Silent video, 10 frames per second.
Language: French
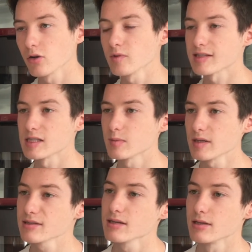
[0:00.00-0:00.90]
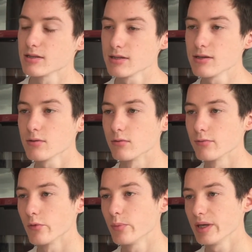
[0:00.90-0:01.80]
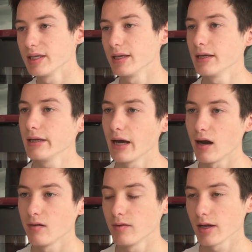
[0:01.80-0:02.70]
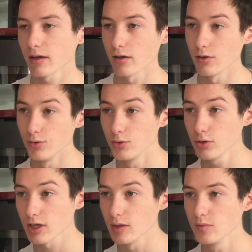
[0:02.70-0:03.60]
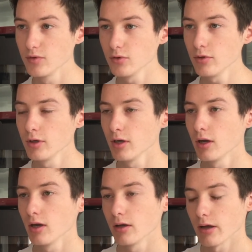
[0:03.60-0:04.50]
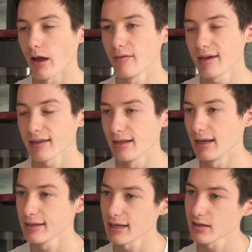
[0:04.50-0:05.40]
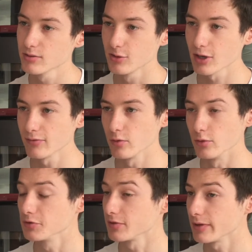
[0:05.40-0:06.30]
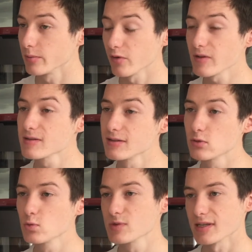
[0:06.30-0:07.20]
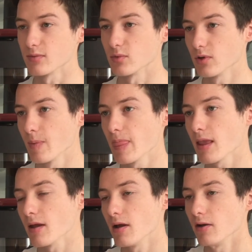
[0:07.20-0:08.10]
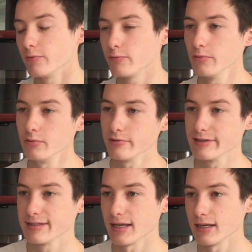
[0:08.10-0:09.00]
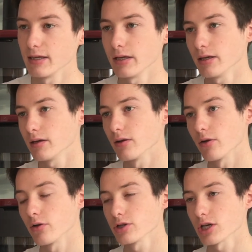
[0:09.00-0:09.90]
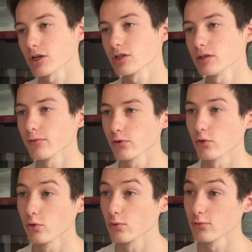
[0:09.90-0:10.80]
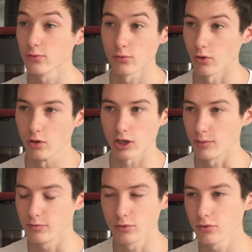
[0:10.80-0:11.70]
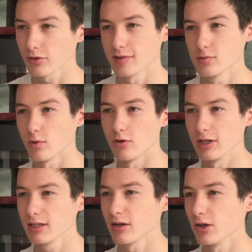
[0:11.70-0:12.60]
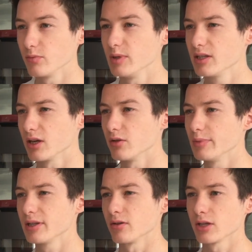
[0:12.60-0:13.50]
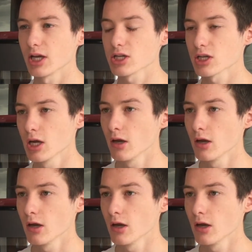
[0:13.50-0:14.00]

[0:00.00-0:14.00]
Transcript: comment ça se passe si on veut payer avec nos cryptos avec la carte Revolut. Et ben, en fait, c'est tout simple. Vous allez recharger votre compte en crypto, que ce soit en Litecoin, Bitcoin, Bitcoin Cash,